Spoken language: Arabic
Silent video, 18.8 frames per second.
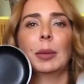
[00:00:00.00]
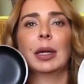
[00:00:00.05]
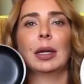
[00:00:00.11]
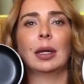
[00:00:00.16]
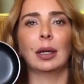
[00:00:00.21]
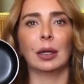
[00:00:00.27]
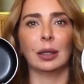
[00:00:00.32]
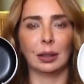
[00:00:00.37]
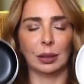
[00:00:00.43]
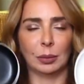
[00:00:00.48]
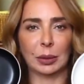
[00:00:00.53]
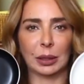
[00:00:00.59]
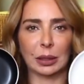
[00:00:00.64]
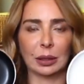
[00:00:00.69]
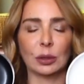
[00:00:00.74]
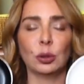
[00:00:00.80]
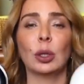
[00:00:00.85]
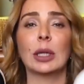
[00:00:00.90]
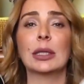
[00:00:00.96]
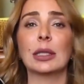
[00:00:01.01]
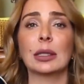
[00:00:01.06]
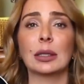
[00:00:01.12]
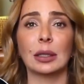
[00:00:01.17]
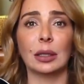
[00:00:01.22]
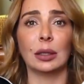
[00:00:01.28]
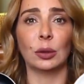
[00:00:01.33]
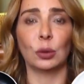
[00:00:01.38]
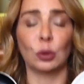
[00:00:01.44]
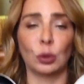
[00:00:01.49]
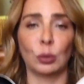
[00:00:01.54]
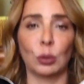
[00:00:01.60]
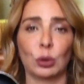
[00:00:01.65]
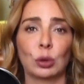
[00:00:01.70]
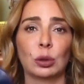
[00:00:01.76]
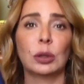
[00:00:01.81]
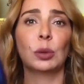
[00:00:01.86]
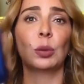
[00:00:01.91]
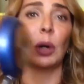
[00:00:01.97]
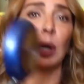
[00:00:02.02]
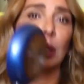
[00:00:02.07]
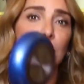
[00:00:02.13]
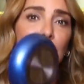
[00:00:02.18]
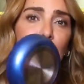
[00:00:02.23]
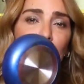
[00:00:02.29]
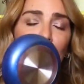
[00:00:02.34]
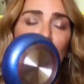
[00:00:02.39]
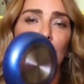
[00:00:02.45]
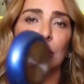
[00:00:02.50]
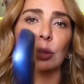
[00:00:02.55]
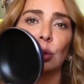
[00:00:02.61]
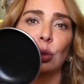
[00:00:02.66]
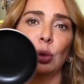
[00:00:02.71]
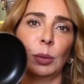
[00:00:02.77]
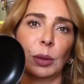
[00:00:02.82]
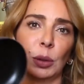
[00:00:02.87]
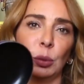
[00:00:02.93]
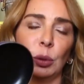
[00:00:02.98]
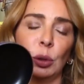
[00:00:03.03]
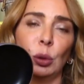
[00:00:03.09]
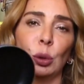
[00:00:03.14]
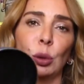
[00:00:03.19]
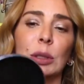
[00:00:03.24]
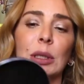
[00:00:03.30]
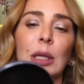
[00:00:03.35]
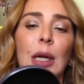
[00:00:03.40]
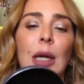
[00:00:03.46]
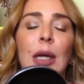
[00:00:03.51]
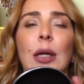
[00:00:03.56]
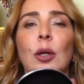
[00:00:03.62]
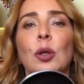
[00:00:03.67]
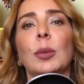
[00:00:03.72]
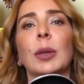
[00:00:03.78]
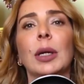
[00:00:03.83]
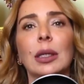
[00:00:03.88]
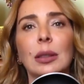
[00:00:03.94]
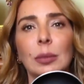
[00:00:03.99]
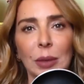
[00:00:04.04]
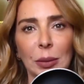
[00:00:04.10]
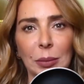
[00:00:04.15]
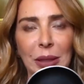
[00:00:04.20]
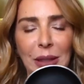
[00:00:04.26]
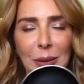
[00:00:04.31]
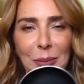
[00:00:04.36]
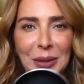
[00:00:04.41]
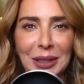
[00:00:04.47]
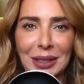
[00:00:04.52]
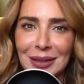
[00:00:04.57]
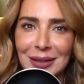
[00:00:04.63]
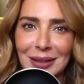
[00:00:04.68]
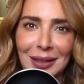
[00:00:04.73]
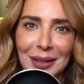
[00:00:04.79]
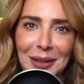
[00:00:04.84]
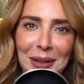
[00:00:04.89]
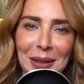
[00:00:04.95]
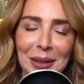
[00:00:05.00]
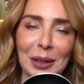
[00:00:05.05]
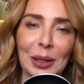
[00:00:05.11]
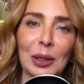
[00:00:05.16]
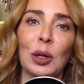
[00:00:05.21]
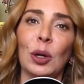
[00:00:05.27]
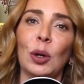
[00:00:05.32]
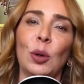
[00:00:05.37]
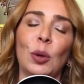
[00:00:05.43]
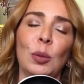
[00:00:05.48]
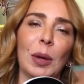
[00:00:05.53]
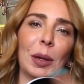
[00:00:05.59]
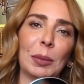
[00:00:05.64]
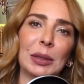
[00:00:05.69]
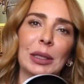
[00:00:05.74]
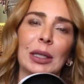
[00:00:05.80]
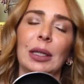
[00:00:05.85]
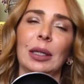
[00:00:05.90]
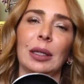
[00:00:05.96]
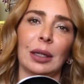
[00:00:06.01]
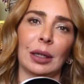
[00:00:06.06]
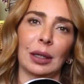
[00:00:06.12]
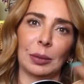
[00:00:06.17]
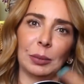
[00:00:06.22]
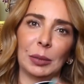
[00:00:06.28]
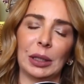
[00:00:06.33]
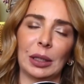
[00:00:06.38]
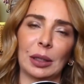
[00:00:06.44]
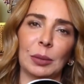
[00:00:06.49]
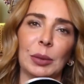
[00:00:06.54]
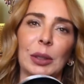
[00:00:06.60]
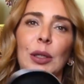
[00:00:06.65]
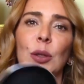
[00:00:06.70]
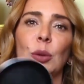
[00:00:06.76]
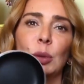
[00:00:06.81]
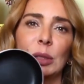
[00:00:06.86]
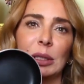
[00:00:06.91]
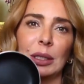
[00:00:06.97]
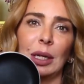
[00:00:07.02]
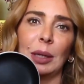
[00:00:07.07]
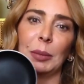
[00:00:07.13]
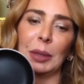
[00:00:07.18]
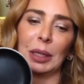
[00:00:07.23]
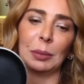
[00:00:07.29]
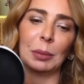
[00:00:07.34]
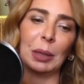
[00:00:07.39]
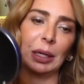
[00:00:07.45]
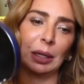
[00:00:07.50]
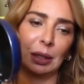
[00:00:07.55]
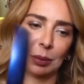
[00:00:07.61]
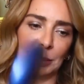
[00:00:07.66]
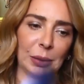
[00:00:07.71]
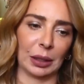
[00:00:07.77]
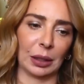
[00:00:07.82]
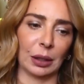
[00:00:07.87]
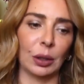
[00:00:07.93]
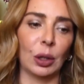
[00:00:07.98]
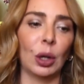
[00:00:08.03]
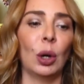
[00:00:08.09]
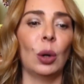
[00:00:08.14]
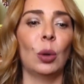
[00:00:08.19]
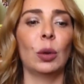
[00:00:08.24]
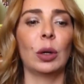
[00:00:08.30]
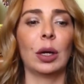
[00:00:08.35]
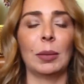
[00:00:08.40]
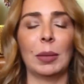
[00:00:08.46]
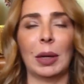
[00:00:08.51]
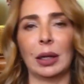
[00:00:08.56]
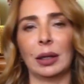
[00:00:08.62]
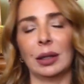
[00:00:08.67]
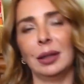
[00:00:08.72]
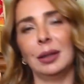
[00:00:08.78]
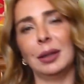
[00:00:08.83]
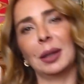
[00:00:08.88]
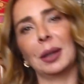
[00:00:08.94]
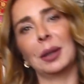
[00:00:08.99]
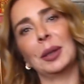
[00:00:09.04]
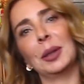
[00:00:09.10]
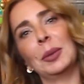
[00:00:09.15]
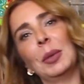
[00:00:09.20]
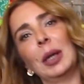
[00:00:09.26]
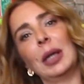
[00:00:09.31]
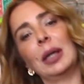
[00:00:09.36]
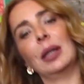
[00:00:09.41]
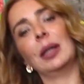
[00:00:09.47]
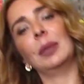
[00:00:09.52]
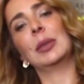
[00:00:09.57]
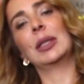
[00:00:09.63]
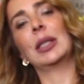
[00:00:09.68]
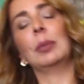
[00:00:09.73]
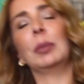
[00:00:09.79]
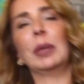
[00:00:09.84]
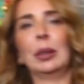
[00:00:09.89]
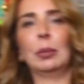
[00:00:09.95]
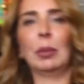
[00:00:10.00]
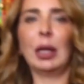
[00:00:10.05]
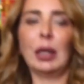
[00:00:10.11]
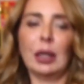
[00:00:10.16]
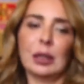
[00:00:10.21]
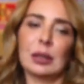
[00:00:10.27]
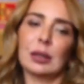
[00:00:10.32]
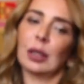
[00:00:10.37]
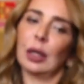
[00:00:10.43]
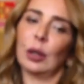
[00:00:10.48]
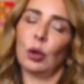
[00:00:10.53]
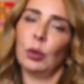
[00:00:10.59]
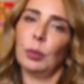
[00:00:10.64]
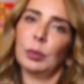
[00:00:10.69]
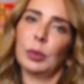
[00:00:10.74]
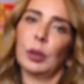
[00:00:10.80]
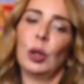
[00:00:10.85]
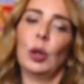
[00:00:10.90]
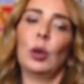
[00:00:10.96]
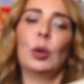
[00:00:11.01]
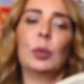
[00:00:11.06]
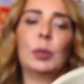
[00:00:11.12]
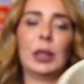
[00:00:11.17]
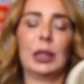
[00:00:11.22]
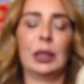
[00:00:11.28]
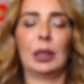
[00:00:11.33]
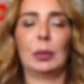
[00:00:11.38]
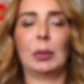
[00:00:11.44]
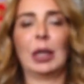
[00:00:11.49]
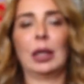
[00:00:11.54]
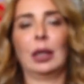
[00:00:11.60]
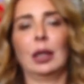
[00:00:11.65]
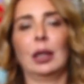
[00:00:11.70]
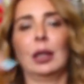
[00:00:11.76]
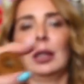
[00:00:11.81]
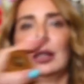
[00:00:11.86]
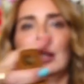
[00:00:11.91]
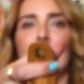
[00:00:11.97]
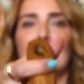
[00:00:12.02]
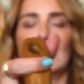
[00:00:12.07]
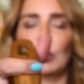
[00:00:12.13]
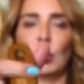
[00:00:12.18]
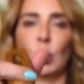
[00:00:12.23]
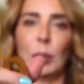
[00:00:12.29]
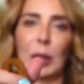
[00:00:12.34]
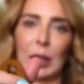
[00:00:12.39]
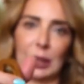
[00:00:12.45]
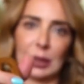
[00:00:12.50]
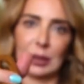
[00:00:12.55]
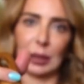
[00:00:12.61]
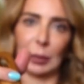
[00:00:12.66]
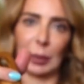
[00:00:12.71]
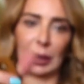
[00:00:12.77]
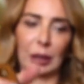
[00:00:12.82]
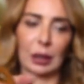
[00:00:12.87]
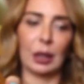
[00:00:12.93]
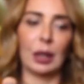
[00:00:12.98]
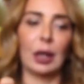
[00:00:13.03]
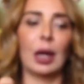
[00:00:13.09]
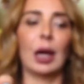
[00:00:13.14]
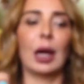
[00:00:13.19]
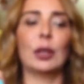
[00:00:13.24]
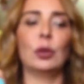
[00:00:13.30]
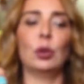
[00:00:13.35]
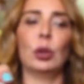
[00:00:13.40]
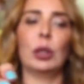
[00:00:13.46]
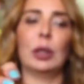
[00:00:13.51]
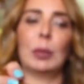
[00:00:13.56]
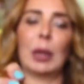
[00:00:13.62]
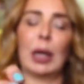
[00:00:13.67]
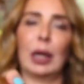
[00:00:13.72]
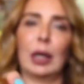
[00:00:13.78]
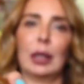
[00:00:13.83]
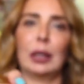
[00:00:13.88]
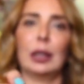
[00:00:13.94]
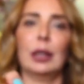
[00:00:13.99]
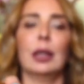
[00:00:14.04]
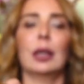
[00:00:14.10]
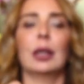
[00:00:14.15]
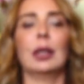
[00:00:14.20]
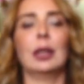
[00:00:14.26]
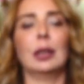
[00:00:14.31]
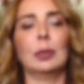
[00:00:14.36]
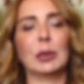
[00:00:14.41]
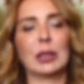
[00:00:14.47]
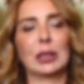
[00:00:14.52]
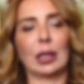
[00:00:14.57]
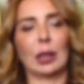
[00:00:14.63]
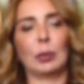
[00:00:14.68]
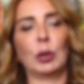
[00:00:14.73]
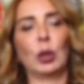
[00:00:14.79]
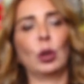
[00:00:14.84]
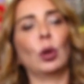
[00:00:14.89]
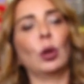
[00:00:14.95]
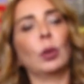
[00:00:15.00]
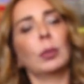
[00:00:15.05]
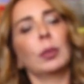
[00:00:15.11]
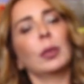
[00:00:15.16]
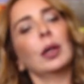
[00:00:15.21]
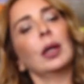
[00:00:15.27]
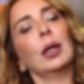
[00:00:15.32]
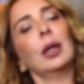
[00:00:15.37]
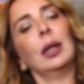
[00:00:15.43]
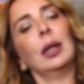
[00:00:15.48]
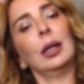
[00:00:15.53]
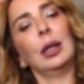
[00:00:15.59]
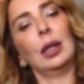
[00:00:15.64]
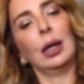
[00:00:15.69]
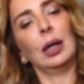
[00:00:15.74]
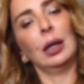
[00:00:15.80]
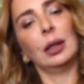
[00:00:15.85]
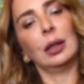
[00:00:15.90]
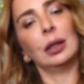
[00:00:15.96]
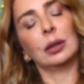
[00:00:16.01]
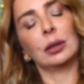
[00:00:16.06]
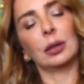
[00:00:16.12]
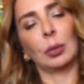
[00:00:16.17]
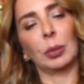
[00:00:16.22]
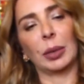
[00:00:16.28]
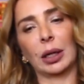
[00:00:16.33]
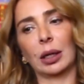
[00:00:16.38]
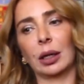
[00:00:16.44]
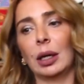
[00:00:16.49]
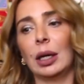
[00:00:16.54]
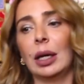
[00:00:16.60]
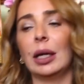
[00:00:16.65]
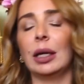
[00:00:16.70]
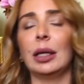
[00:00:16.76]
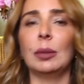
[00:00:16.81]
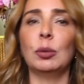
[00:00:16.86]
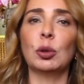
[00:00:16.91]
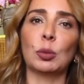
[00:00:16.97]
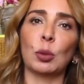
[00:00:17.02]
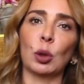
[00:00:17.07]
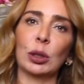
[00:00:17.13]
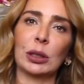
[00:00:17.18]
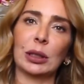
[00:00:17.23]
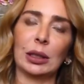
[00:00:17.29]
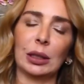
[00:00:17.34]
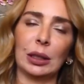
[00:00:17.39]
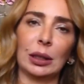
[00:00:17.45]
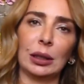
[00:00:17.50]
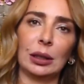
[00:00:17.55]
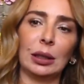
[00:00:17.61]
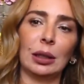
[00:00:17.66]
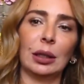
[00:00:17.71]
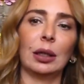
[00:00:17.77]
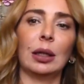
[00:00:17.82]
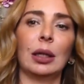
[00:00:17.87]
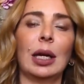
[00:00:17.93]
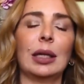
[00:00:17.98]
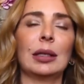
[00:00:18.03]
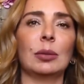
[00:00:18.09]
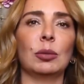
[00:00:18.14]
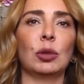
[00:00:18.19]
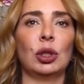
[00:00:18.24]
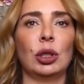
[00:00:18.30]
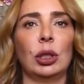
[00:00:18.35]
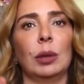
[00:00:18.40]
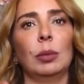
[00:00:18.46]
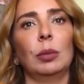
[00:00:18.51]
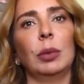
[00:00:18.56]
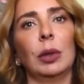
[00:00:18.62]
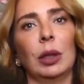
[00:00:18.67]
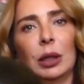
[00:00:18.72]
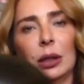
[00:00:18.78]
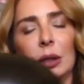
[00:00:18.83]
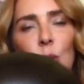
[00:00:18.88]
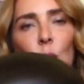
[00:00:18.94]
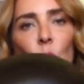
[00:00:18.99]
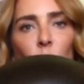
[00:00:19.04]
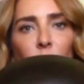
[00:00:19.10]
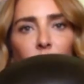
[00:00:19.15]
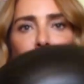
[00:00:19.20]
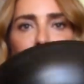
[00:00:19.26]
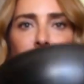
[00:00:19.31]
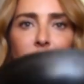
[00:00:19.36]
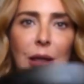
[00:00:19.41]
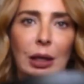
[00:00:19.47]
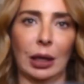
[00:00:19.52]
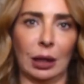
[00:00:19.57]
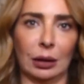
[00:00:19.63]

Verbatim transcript: مقلى البيض هدول اساسيين يكونوا موجودين وخاصه مقلى السنوبر واللوز لانه مرات بنعمل كميه كثير قليله وما بدنا نحرق كميه كبيره ونستعمل مقلى كبير وكمان عندنا المقلى اللي بنسميه مقلى السكالوب ومن عندنا مقلى اللي اسمه مقلى السمك هدول المقالي اللي بنستعملهم للطبخ اللي بطبخ صيني كثير لازم يجيب ووك زي